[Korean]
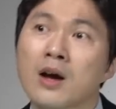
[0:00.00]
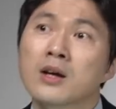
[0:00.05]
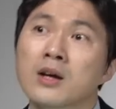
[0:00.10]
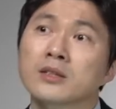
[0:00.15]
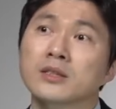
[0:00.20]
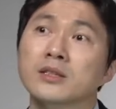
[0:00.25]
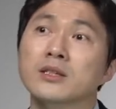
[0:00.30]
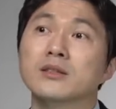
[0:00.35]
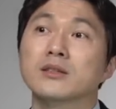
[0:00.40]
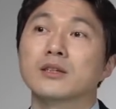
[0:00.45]

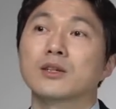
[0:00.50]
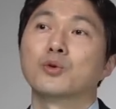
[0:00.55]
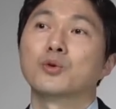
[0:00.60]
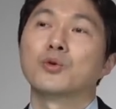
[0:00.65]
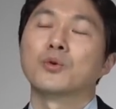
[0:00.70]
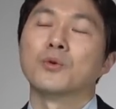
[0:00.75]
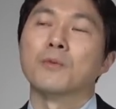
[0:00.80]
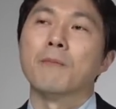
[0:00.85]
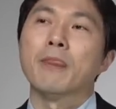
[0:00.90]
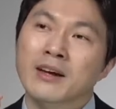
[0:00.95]

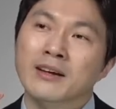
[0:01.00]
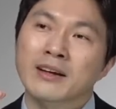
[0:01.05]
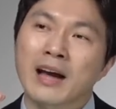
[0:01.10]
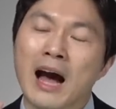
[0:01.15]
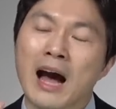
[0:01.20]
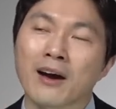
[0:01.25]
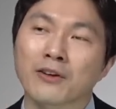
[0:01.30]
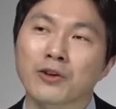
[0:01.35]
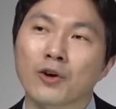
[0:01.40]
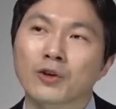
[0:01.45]
실제로
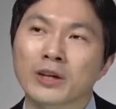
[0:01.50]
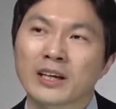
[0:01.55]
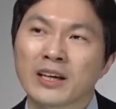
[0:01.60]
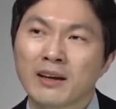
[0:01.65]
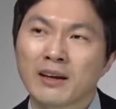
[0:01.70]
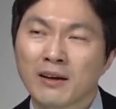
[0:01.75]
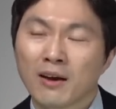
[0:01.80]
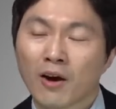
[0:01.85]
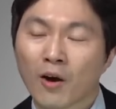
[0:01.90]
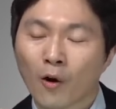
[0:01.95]

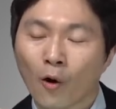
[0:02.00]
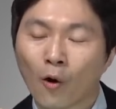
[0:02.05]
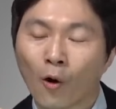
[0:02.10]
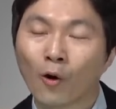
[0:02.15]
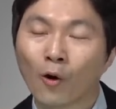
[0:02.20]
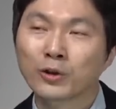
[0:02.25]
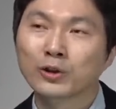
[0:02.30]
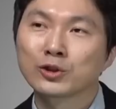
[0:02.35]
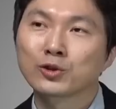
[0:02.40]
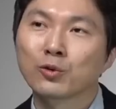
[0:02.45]
가격이
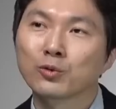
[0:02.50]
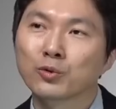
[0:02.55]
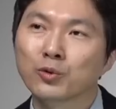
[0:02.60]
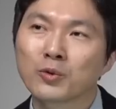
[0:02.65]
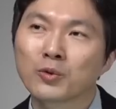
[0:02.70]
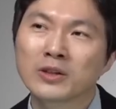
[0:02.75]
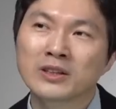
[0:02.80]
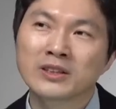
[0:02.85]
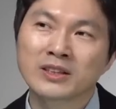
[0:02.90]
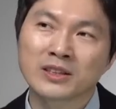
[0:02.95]
어느
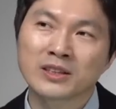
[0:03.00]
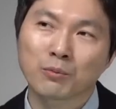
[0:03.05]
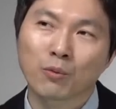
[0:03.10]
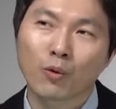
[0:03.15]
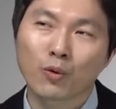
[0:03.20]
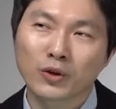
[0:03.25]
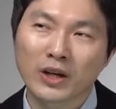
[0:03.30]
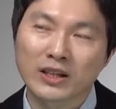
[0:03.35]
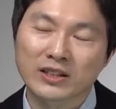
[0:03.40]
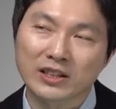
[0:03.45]
정도인지를
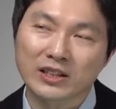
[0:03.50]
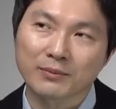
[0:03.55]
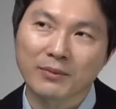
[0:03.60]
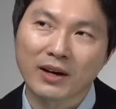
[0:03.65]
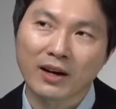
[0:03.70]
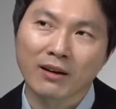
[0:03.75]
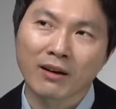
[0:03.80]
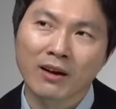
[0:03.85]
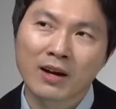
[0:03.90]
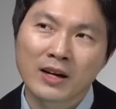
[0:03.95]

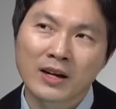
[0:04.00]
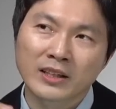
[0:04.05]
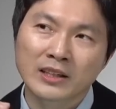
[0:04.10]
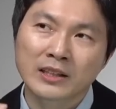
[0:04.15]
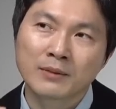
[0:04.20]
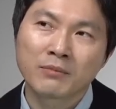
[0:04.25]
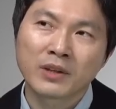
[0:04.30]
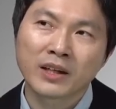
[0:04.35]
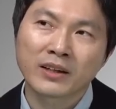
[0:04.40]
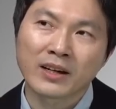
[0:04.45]
모르겠지만
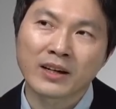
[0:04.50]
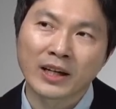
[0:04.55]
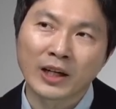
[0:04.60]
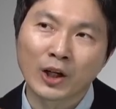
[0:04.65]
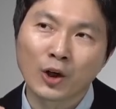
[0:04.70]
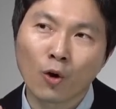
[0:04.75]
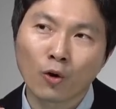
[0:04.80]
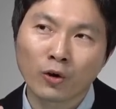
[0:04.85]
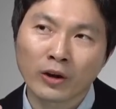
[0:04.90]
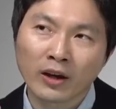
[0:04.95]
금리가
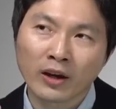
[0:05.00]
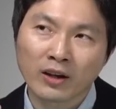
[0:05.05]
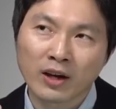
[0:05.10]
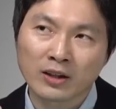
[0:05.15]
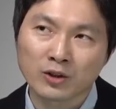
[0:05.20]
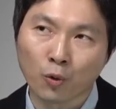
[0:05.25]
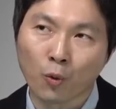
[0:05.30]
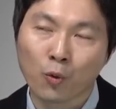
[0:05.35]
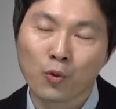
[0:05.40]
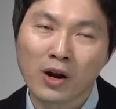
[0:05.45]

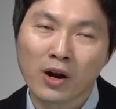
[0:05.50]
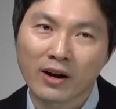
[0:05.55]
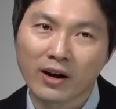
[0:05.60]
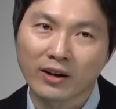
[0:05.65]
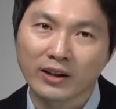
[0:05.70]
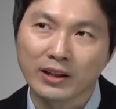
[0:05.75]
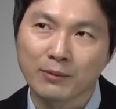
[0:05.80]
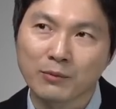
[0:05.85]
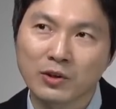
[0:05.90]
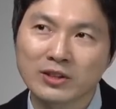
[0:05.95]
이렇게까지
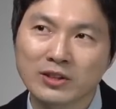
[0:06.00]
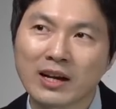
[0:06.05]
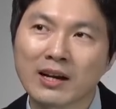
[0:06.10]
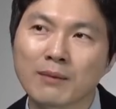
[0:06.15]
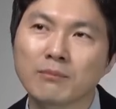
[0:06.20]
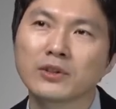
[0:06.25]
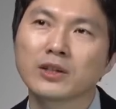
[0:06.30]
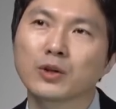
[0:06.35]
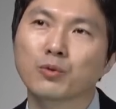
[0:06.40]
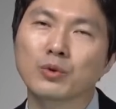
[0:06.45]
올라가게 되면
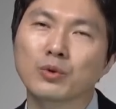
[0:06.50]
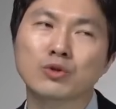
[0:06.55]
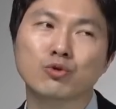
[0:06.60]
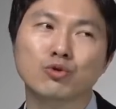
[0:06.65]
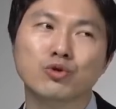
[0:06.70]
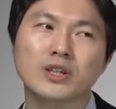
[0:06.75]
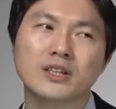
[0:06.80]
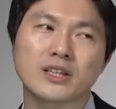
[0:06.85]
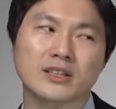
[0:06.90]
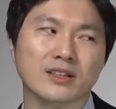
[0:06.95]
사람들이
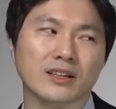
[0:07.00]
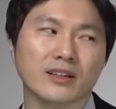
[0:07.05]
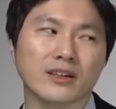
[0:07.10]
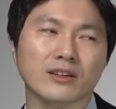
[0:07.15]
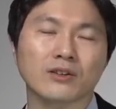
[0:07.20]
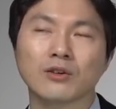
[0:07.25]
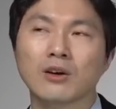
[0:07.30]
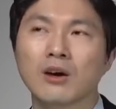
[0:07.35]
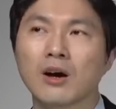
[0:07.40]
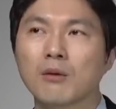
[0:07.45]
위축이
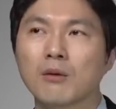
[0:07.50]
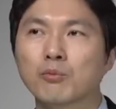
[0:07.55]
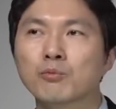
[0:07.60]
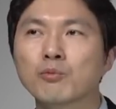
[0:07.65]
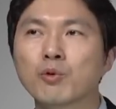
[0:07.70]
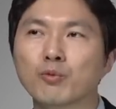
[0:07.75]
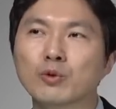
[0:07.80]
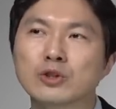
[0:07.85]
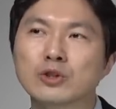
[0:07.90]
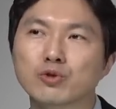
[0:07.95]
되잖아요.
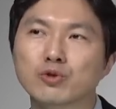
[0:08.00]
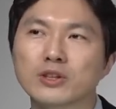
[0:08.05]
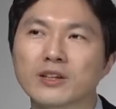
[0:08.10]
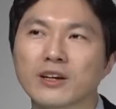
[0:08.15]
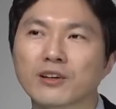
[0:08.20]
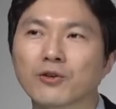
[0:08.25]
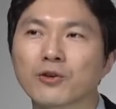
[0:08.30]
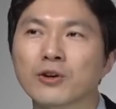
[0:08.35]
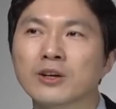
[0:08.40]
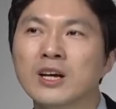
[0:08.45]
분명히 위축이
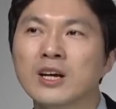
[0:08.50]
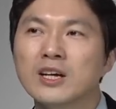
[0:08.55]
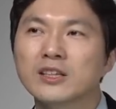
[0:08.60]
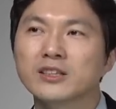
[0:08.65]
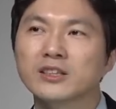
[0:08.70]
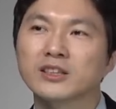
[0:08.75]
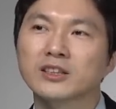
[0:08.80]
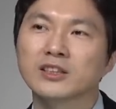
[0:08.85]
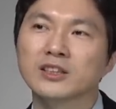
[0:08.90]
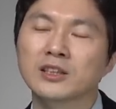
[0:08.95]
될 거예요.
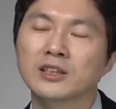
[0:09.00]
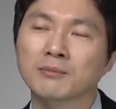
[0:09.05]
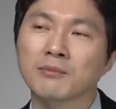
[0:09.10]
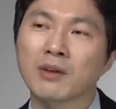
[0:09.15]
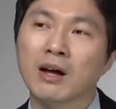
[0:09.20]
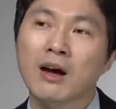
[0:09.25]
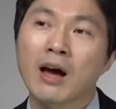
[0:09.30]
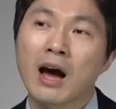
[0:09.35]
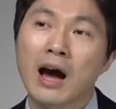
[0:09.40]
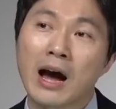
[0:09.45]

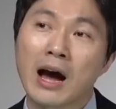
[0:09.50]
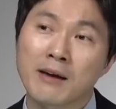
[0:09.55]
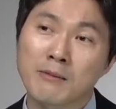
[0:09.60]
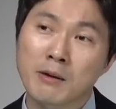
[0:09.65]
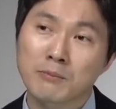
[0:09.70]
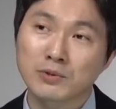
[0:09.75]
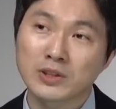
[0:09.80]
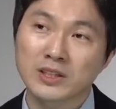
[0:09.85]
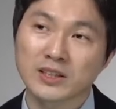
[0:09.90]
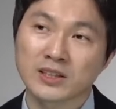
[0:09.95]
지금
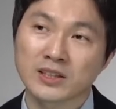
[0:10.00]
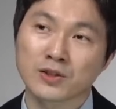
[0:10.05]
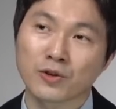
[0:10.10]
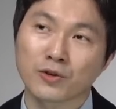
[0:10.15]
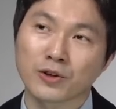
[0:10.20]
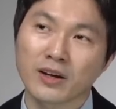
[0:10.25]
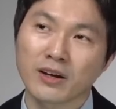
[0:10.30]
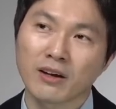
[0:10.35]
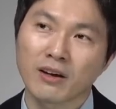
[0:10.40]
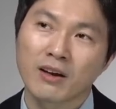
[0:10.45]
IMF
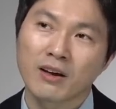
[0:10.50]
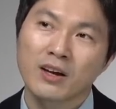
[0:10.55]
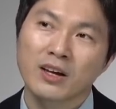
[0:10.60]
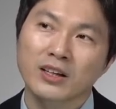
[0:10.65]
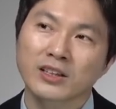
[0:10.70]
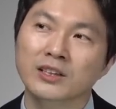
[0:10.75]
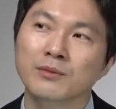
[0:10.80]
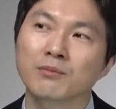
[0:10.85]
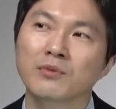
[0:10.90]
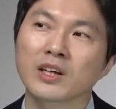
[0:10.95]
시절에
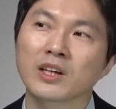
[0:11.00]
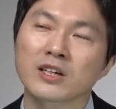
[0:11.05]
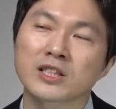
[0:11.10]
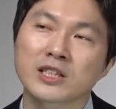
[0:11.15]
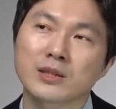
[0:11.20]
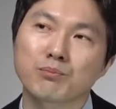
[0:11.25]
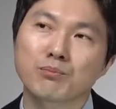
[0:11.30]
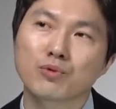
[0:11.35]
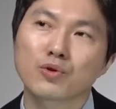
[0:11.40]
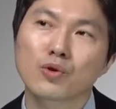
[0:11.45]
금리가
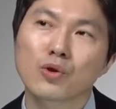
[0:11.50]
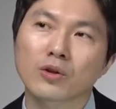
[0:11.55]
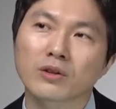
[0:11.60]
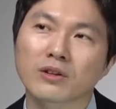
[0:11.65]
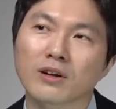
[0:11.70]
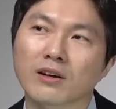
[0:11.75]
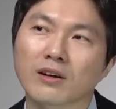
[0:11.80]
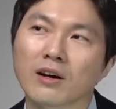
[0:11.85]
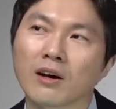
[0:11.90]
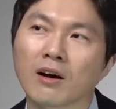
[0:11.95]

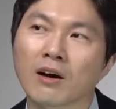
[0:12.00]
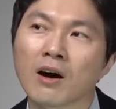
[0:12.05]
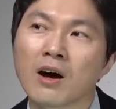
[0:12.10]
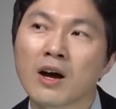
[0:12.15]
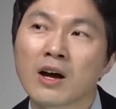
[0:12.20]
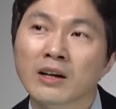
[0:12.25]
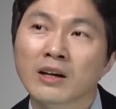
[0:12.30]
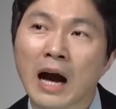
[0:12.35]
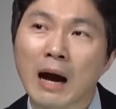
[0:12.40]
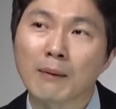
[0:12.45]
10%였다가
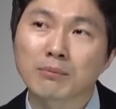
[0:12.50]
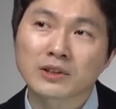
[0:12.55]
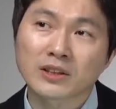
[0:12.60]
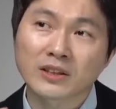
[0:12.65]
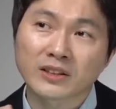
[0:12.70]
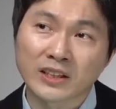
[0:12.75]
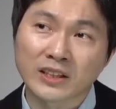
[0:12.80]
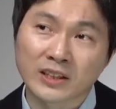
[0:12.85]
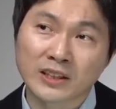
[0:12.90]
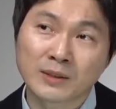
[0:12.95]

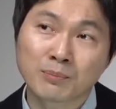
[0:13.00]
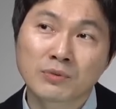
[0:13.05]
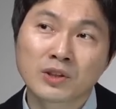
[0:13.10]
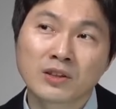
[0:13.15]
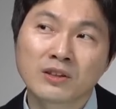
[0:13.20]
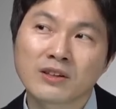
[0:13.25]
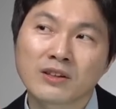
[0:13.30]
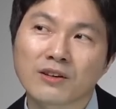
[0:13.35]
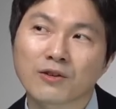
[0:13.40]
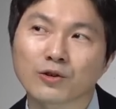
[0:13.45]
갑자기
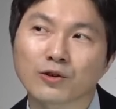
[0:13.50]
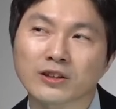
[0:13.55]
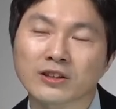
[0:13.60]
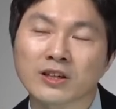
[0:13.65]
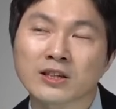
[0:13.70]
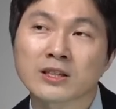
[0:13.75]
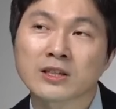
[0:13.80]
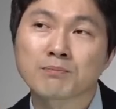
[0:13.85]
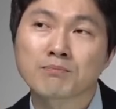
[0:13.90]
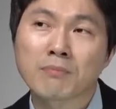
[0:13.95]
급등을 한
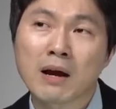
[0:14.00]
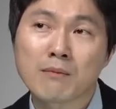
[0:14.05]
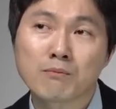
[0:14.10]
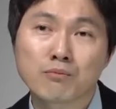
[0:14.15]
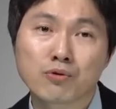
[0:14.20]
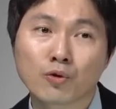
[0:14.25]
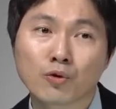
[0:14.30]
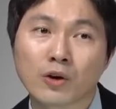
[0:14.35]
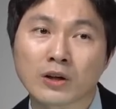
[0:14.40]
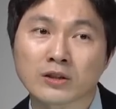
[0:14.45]
거잖아요.
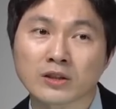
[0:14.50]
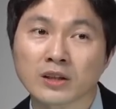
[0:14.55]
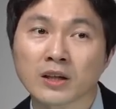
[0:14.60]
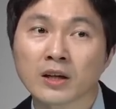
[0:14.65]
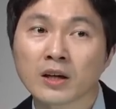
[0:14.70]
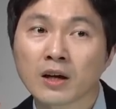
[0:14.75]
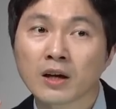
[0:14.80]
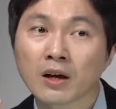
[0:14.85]
18%까지.